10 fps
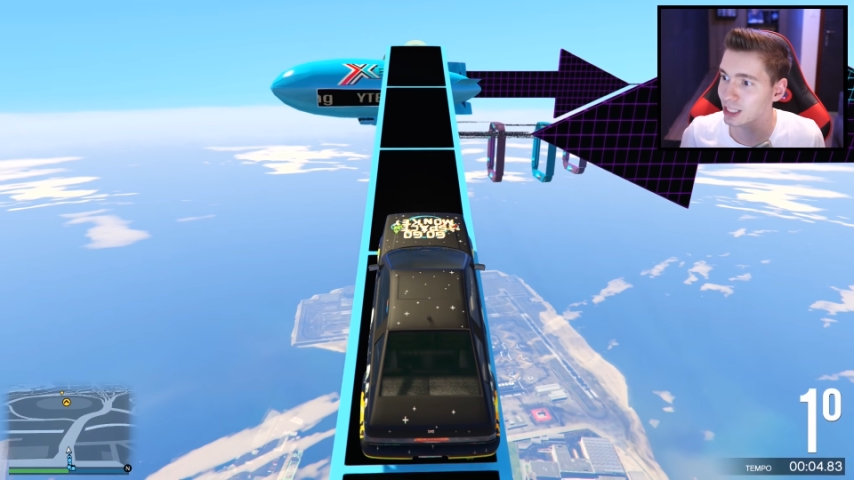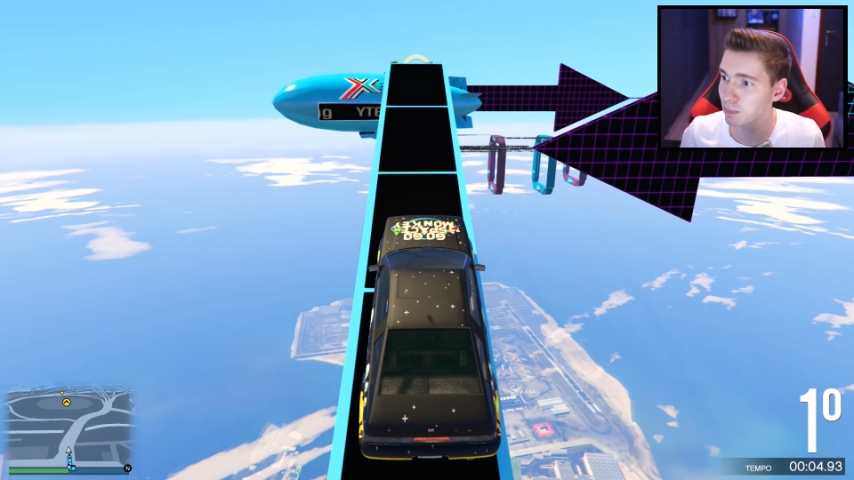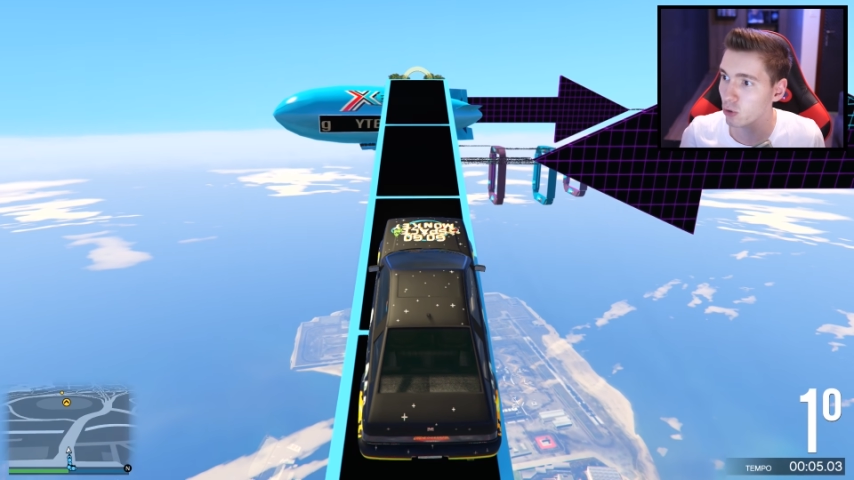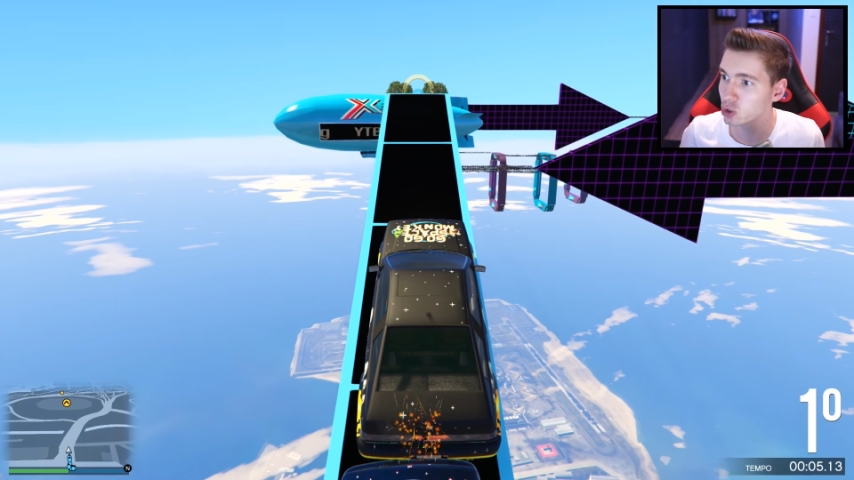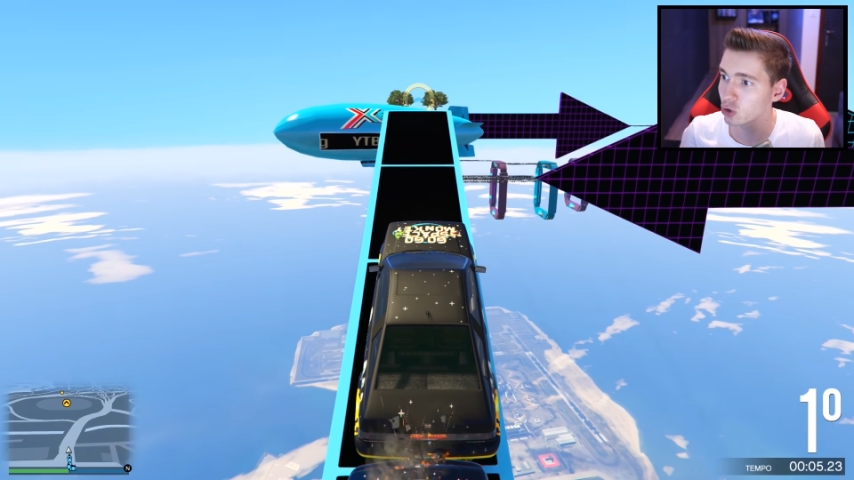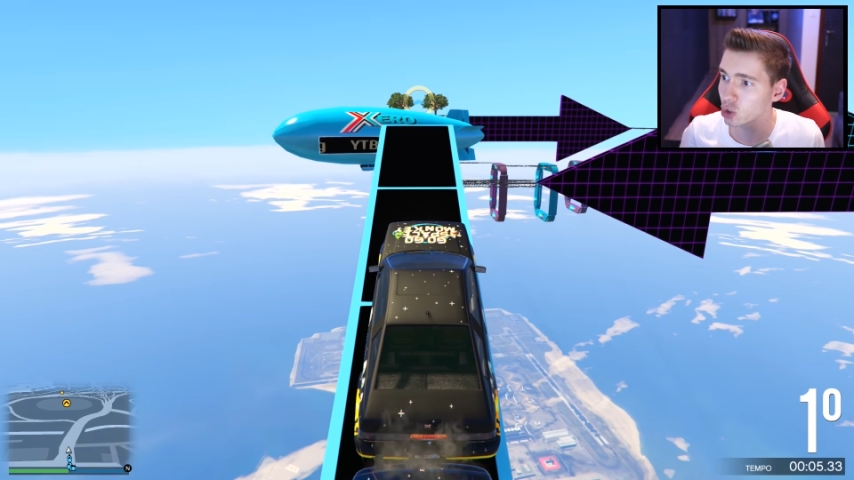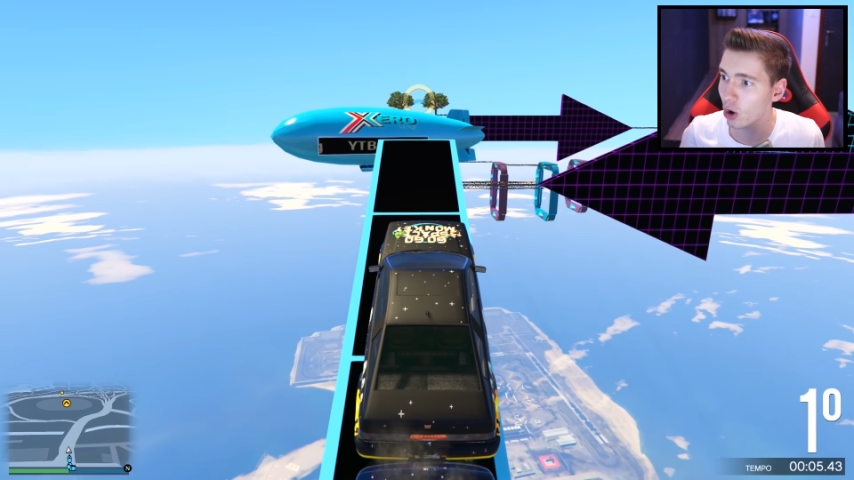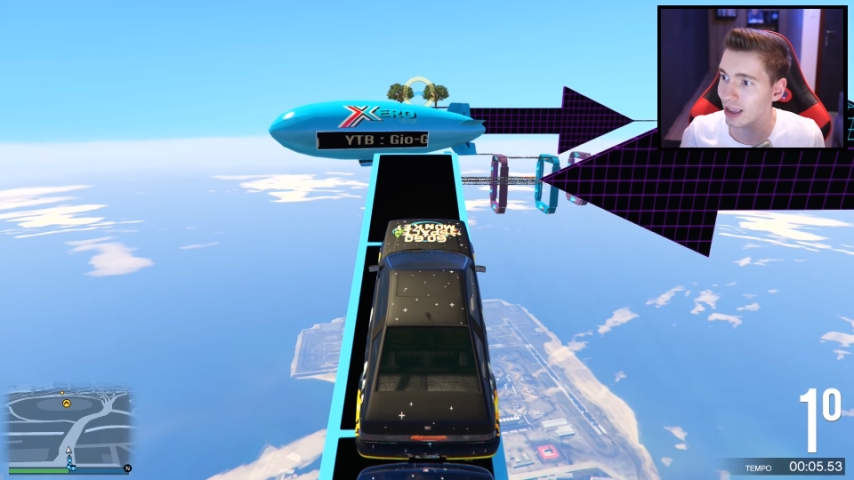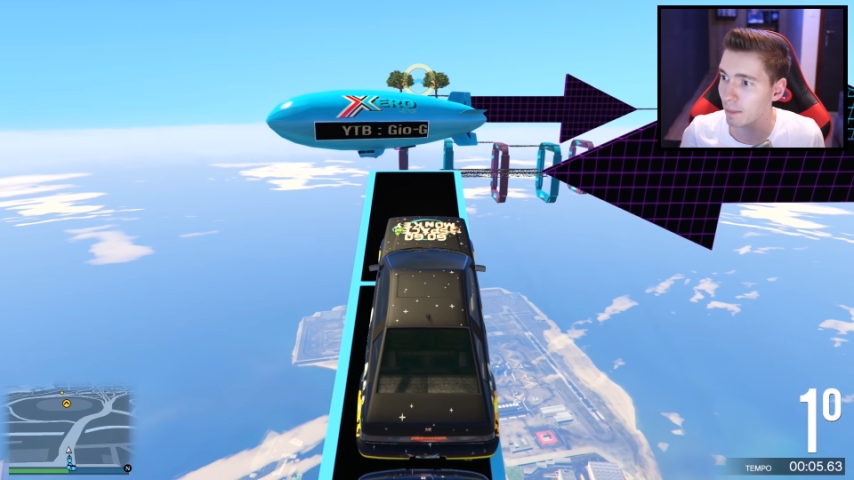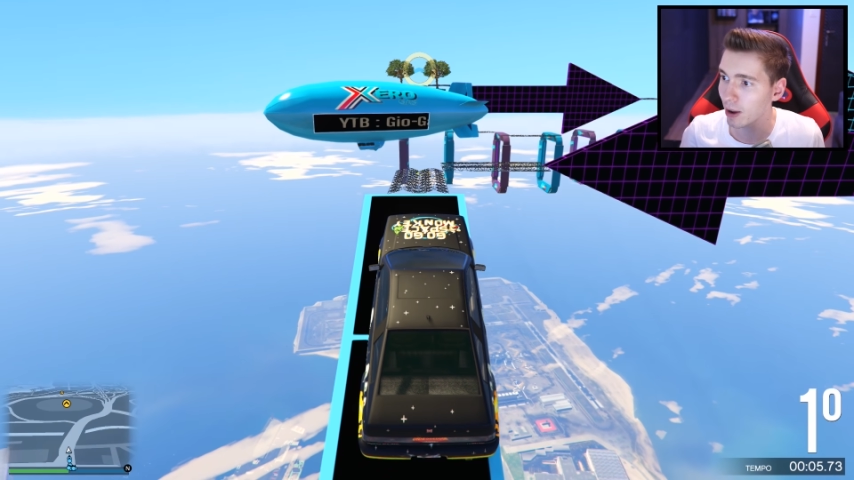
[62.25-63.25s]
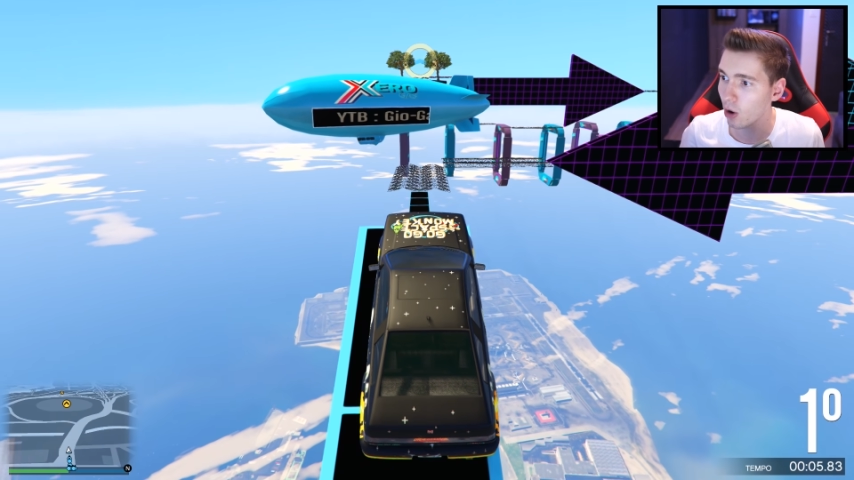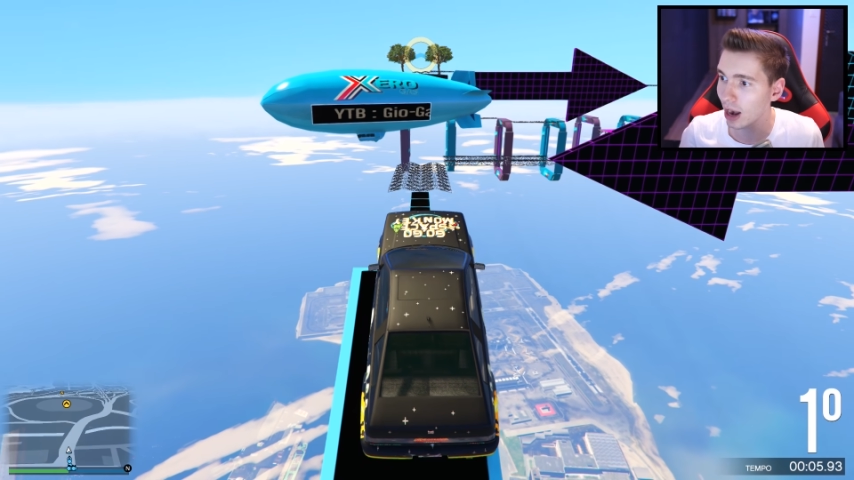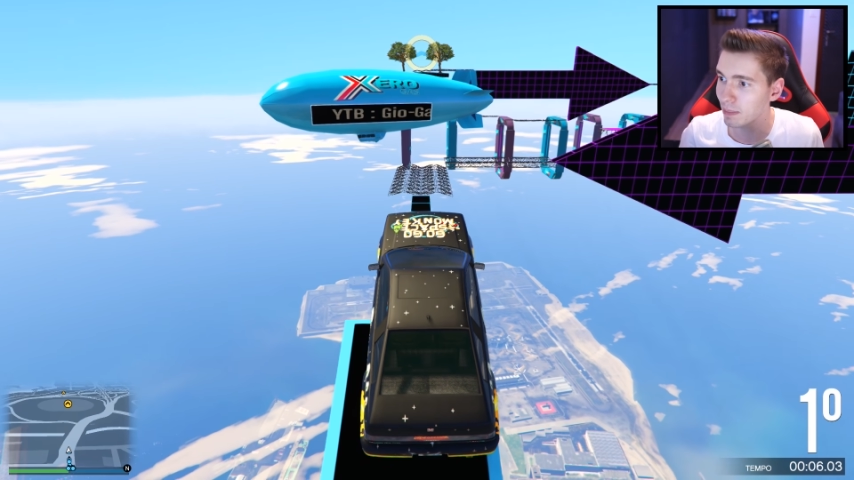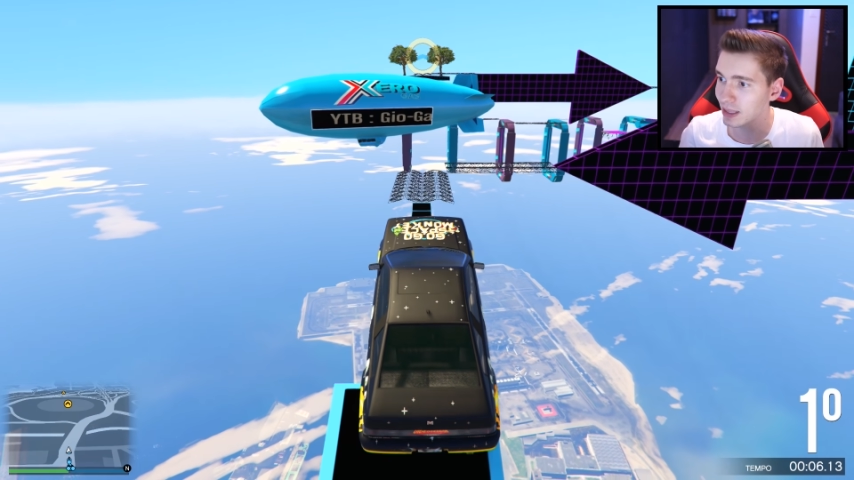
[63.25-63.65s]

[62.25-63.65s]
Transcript: explodindo o joinha pra rolar